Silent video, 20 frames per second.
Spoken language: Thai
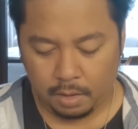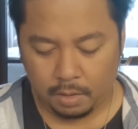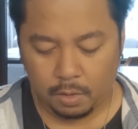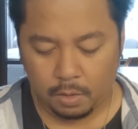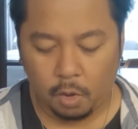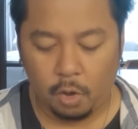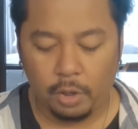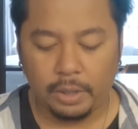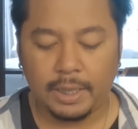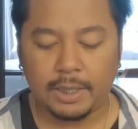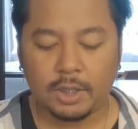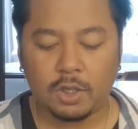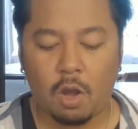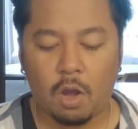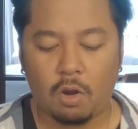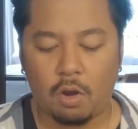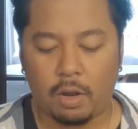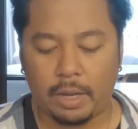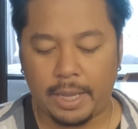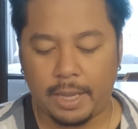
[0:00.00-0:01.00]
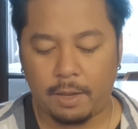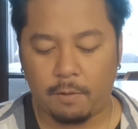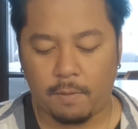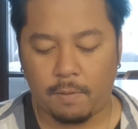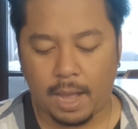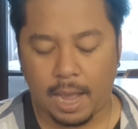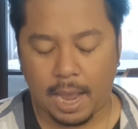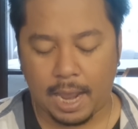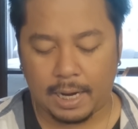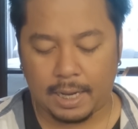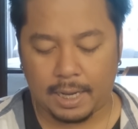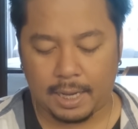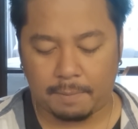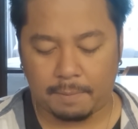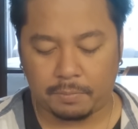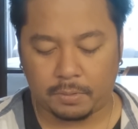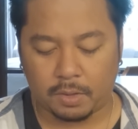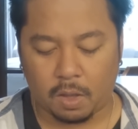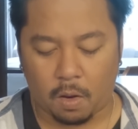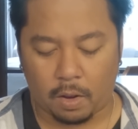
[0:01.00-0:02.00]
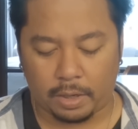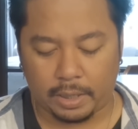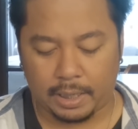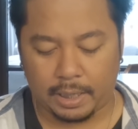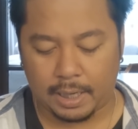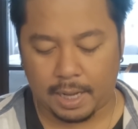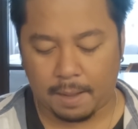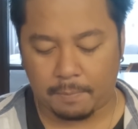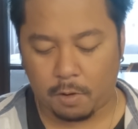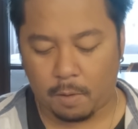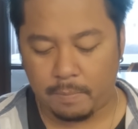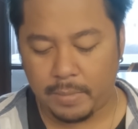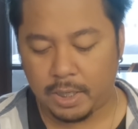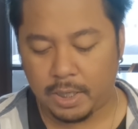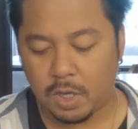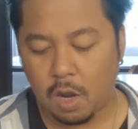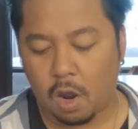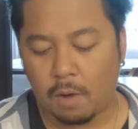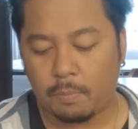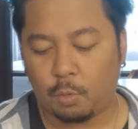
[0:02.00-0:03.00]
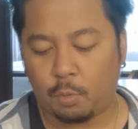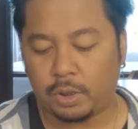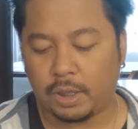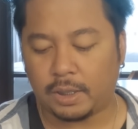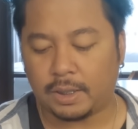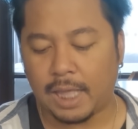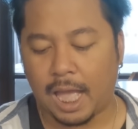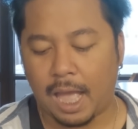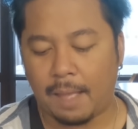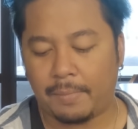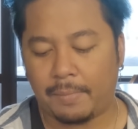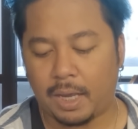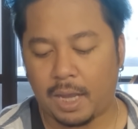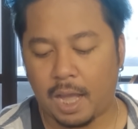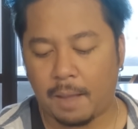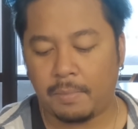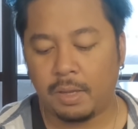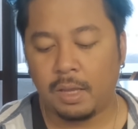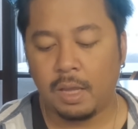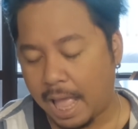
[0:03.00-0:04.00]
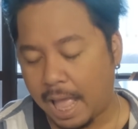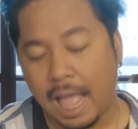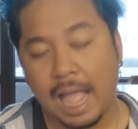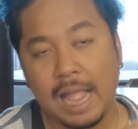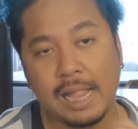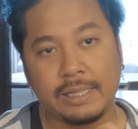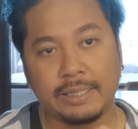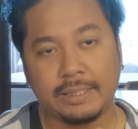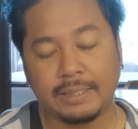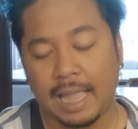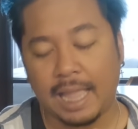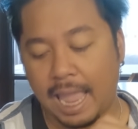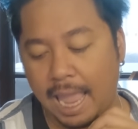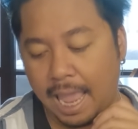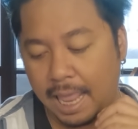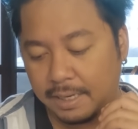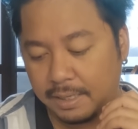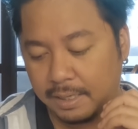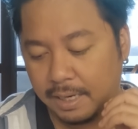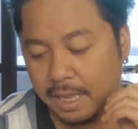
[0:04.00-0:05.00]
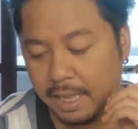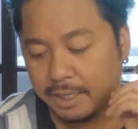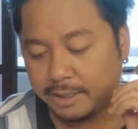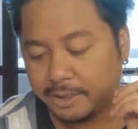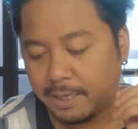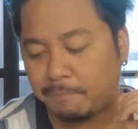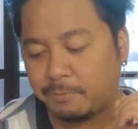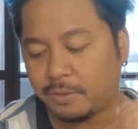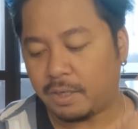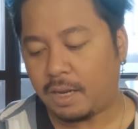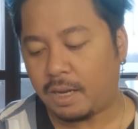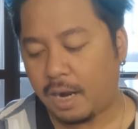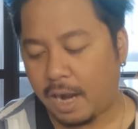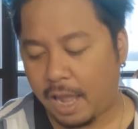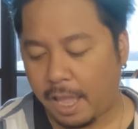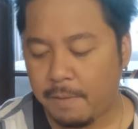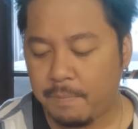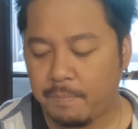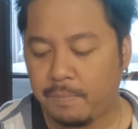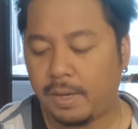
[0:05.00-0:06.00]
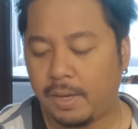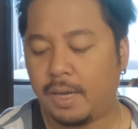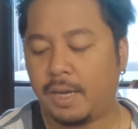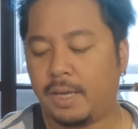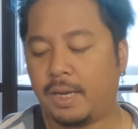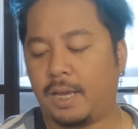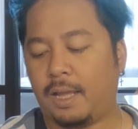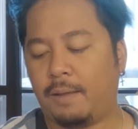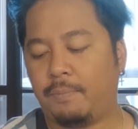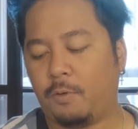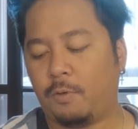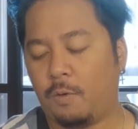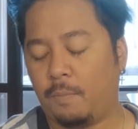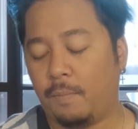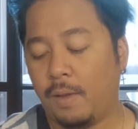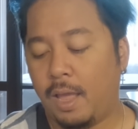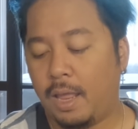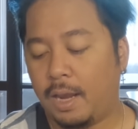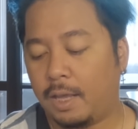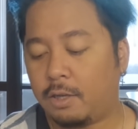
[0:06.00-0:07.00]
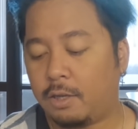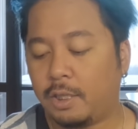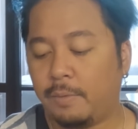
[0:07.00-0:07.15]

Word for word: โดยในช่องของ a อวานะครับตอนนี้นะครับก็มียอดผู้ติดตามนะครับ5 0 0แสนซับสไครเบอร์นะครับผม แล้วก็